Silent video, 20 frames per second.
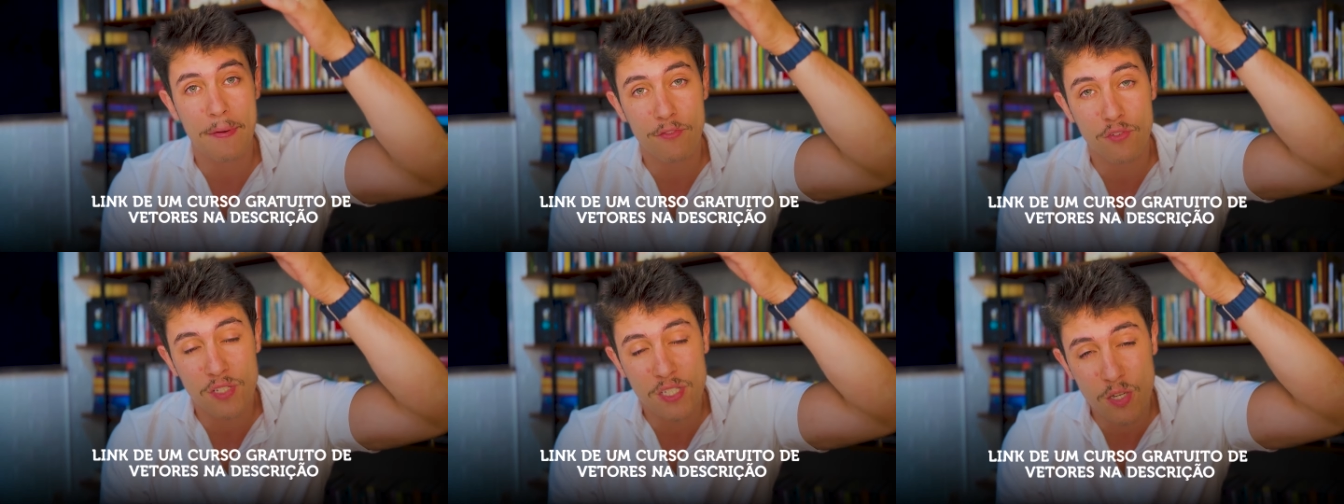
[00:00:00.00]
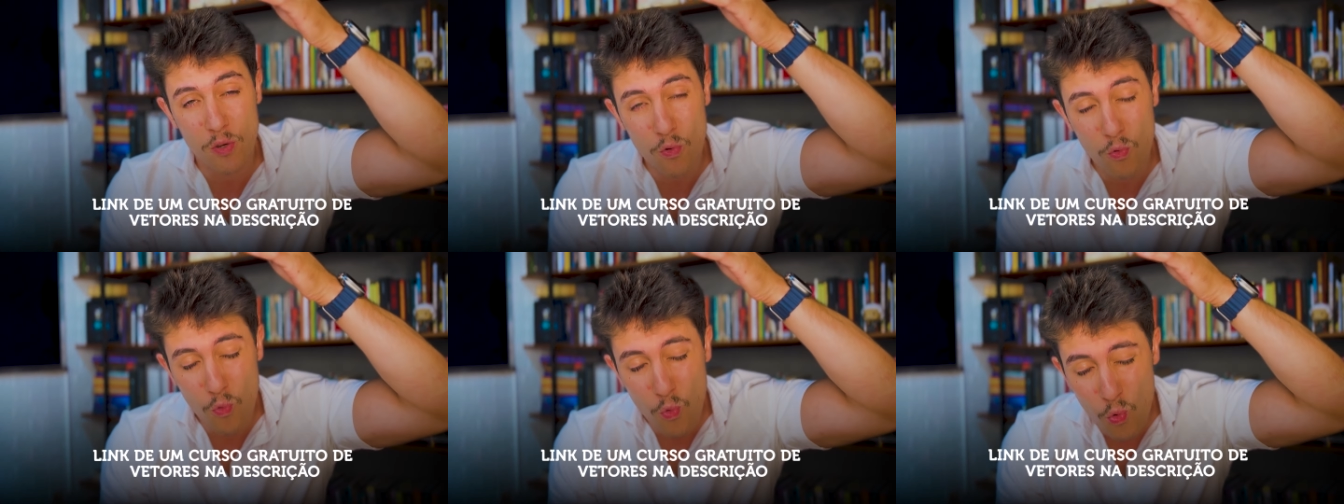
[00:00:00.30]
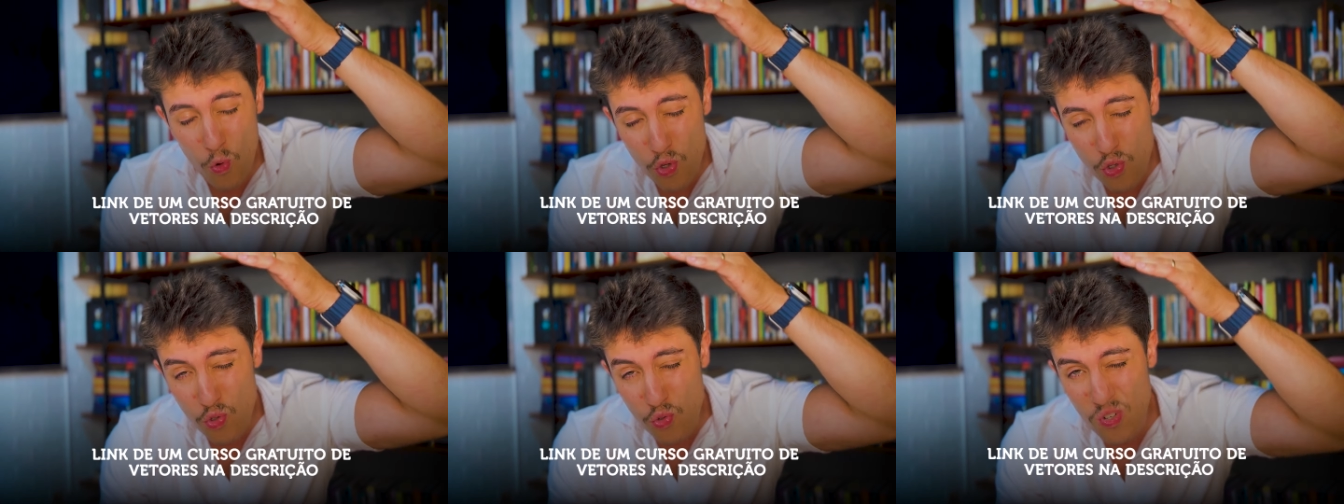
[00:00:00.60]
você um
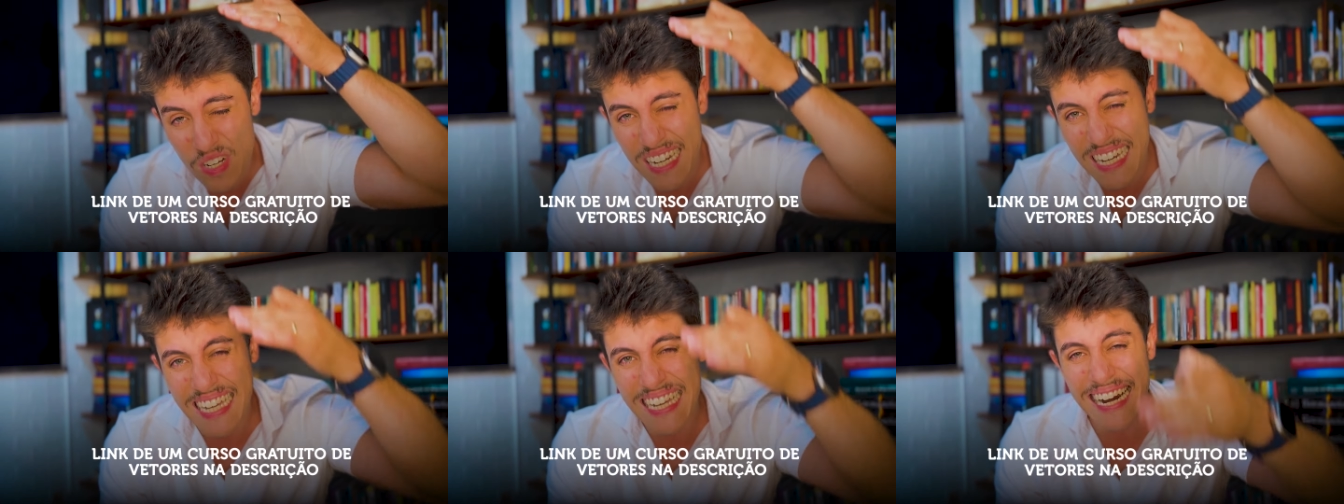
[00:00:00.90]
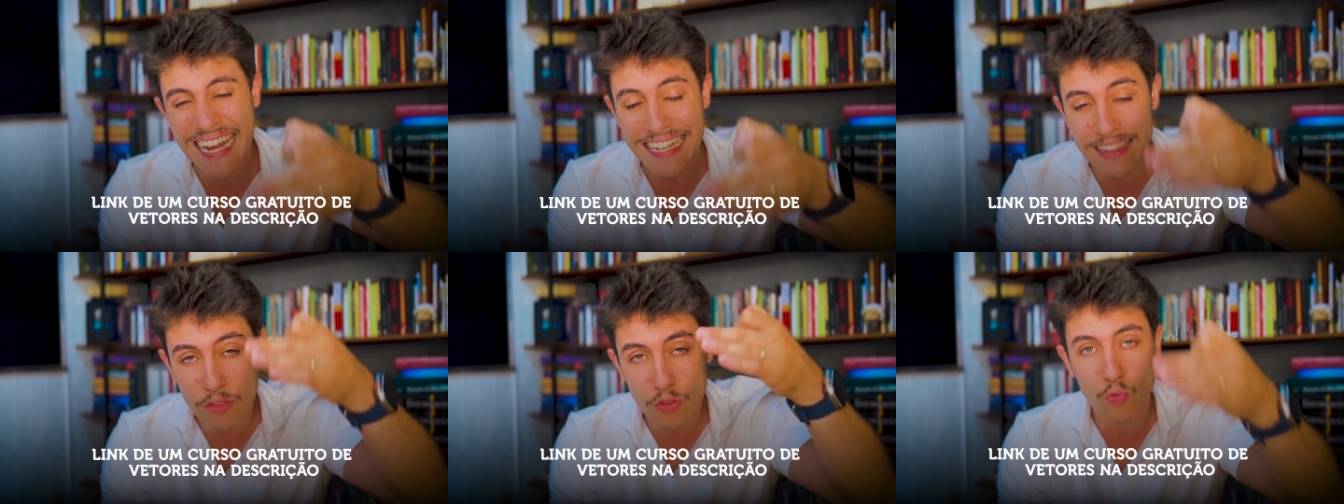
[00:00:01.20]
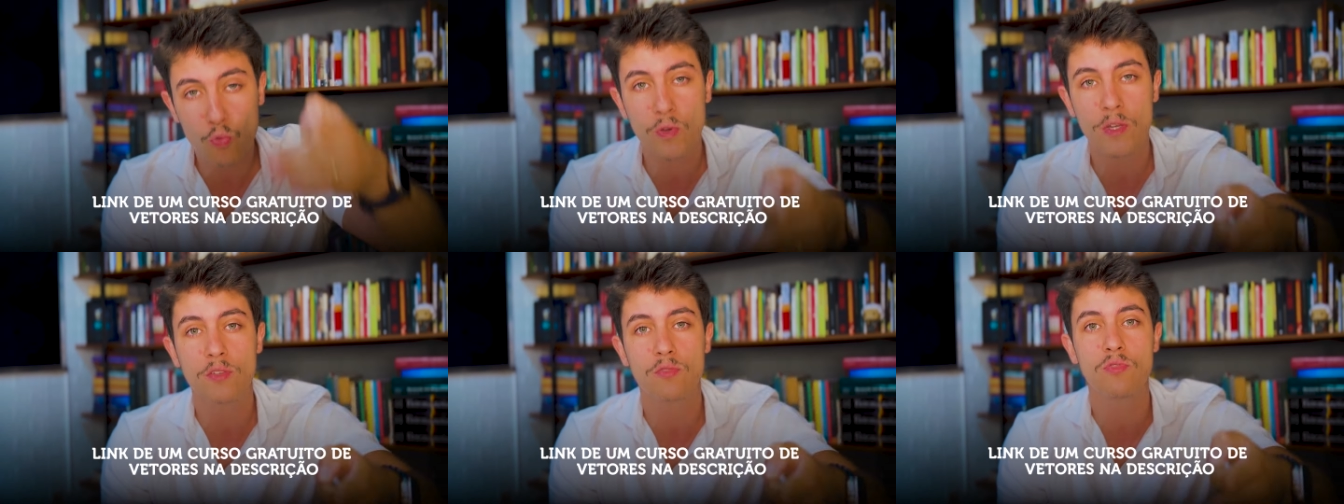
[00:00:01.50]
curso
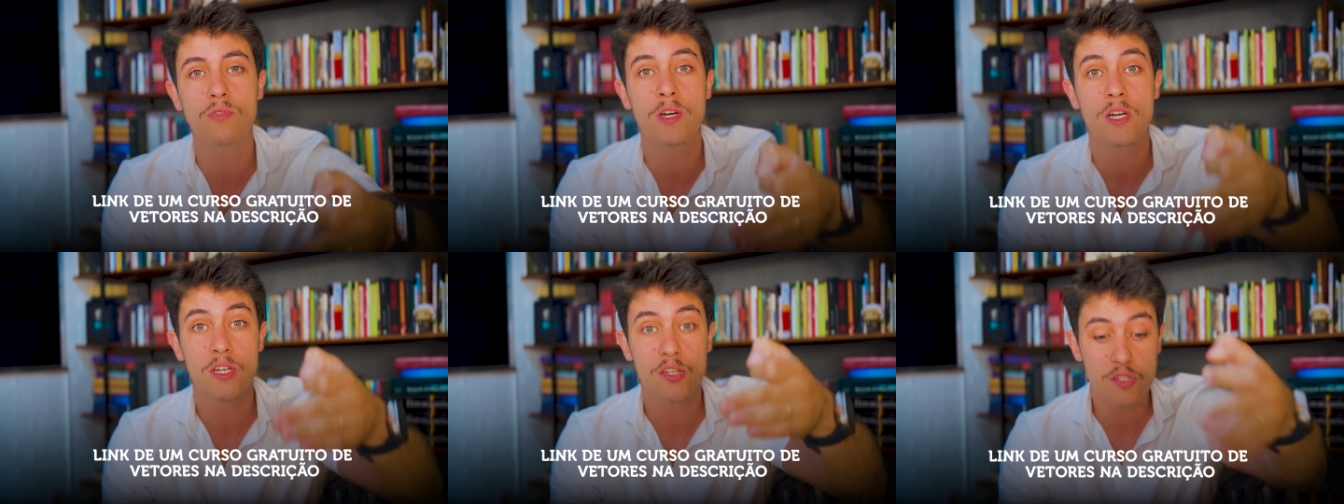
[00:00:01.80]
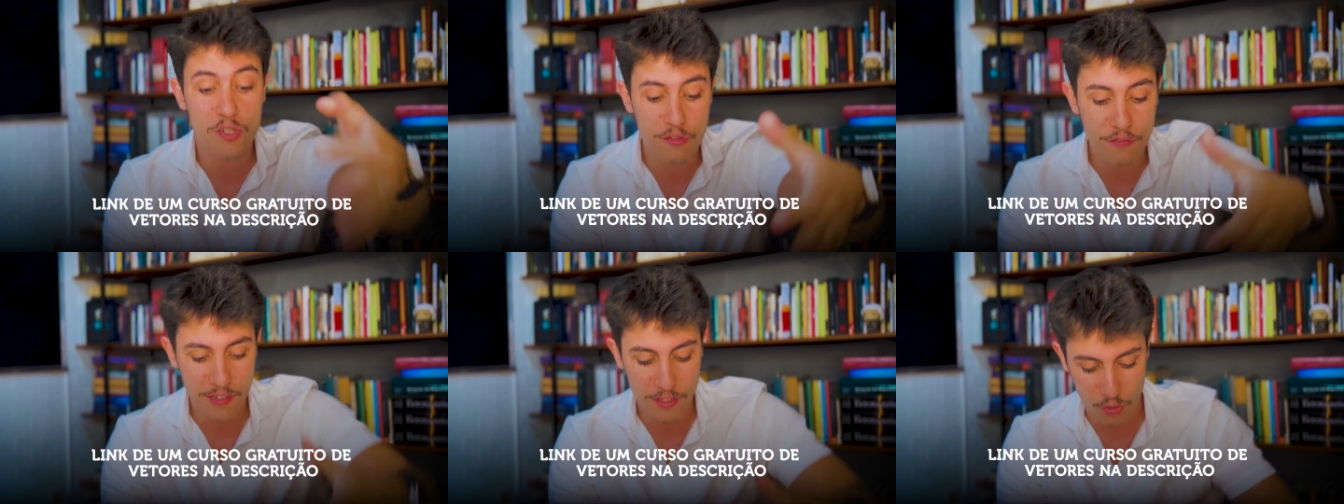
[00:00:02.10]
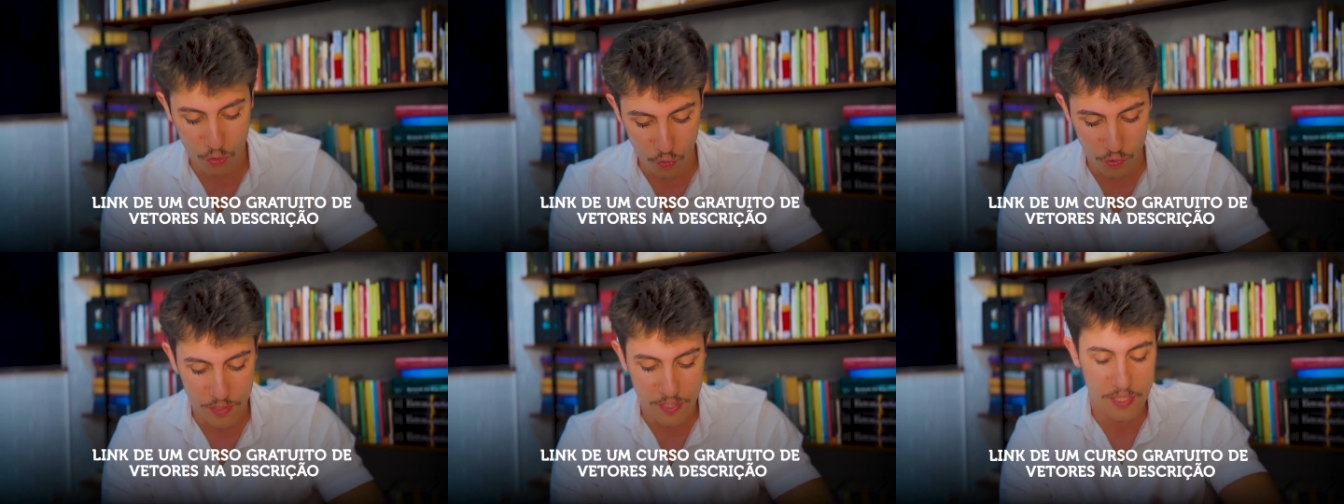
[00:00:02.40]
gratuito de
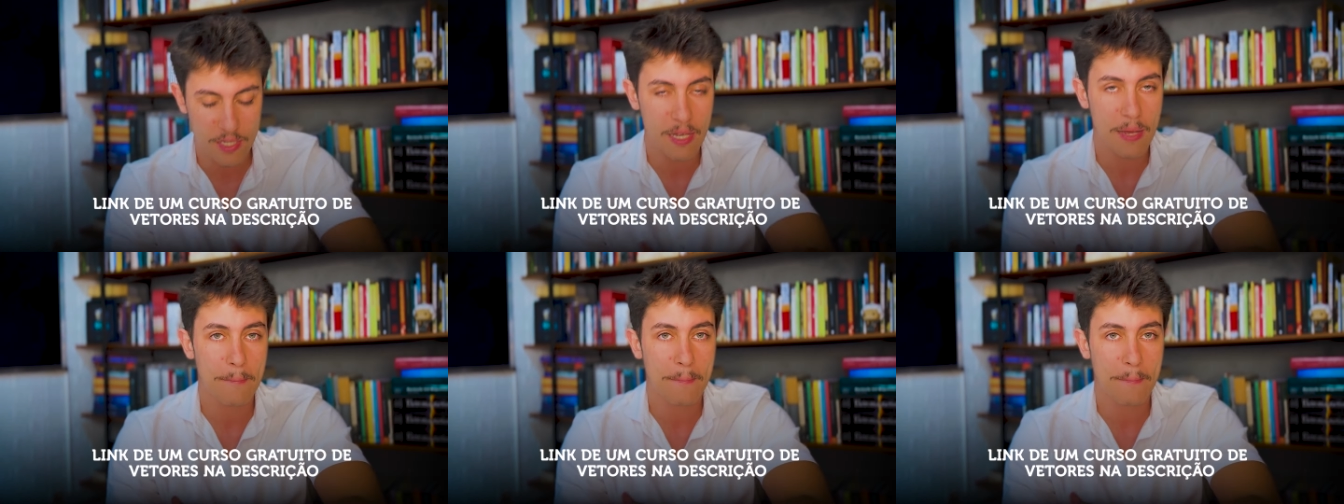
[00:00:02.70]
vetores,